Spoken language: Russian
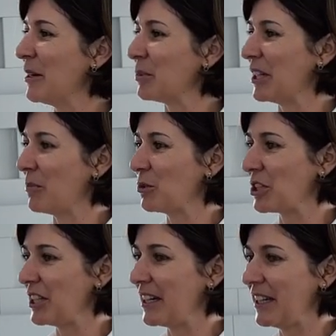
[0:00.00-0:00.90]
потому
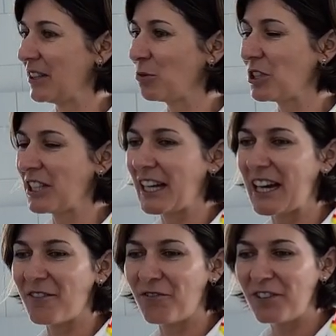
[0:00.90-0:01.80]
что это уже
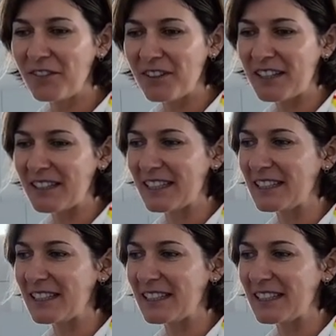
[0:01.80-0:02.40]
такая выверенная,